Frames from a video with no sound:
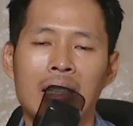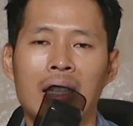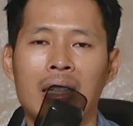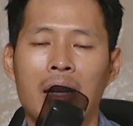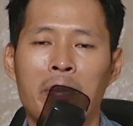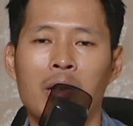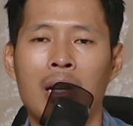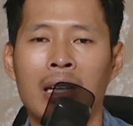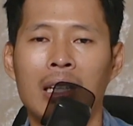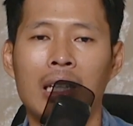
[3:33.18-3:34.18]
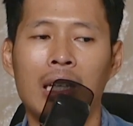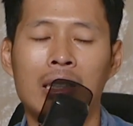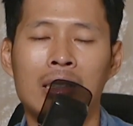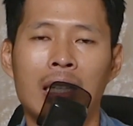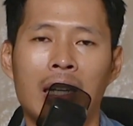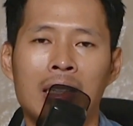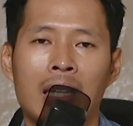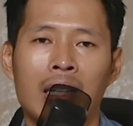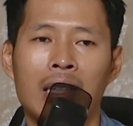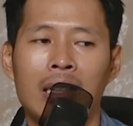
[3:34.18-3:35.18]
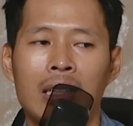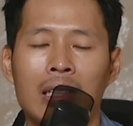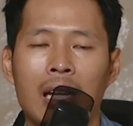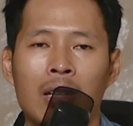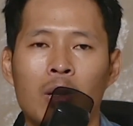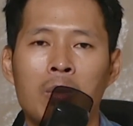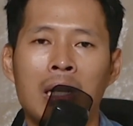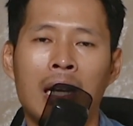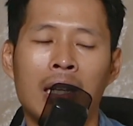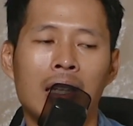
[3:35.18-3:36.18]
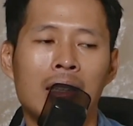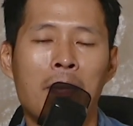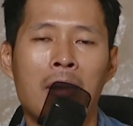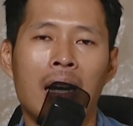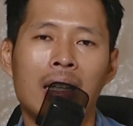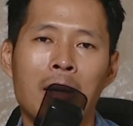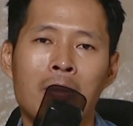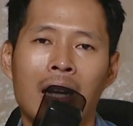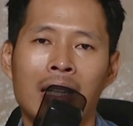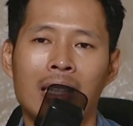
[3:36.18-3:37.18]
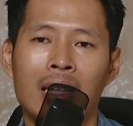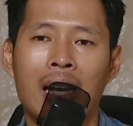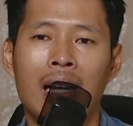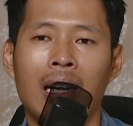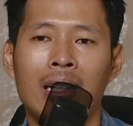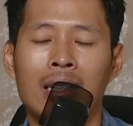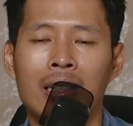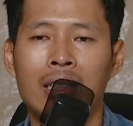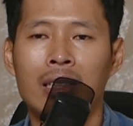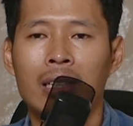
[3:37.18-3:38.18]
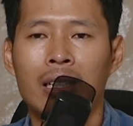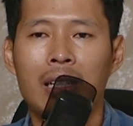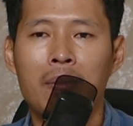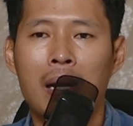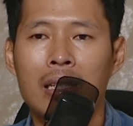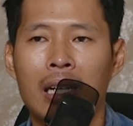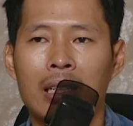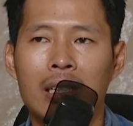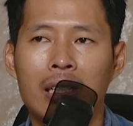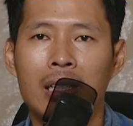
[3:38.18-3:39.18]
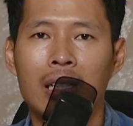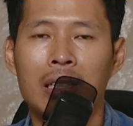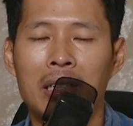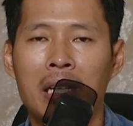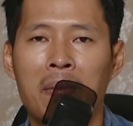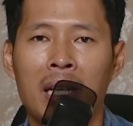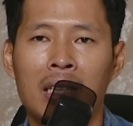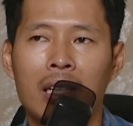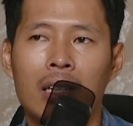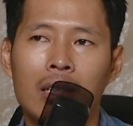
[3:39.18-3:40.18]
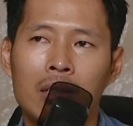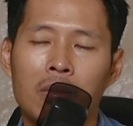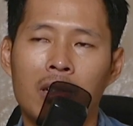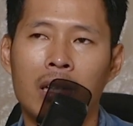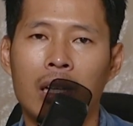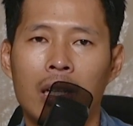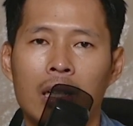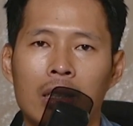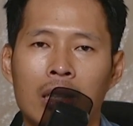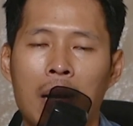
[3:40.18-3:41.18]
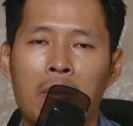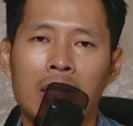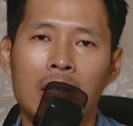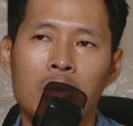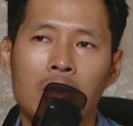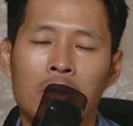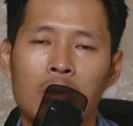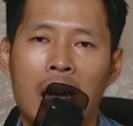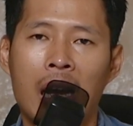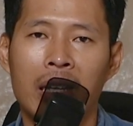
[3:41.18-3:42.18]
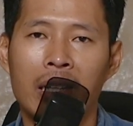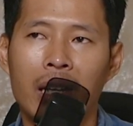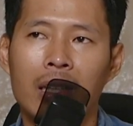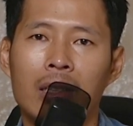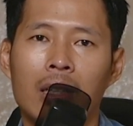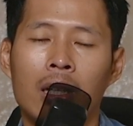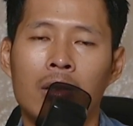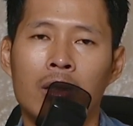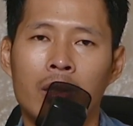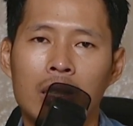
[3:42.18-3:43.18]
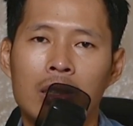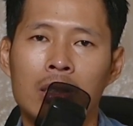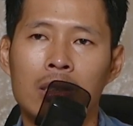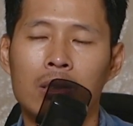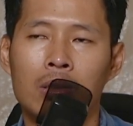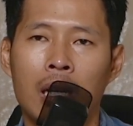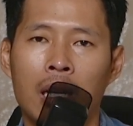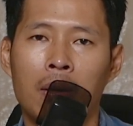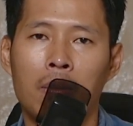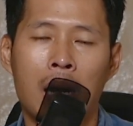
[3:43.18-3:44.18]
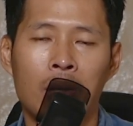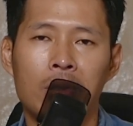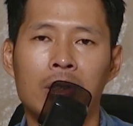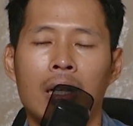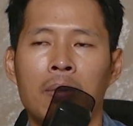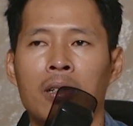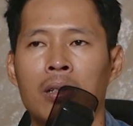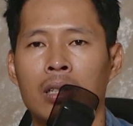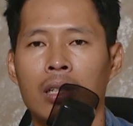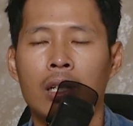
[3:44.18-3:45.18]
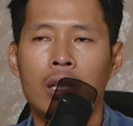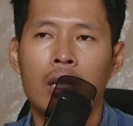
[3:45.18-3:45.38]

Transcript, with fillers: jadi nggak perlu lagi cari-cari atau beli lagi tambahan kabel XLR ini panjangnya 3 meter, model kabelnya juga sudah high grade, low noise, udah bagus lah pokoknya.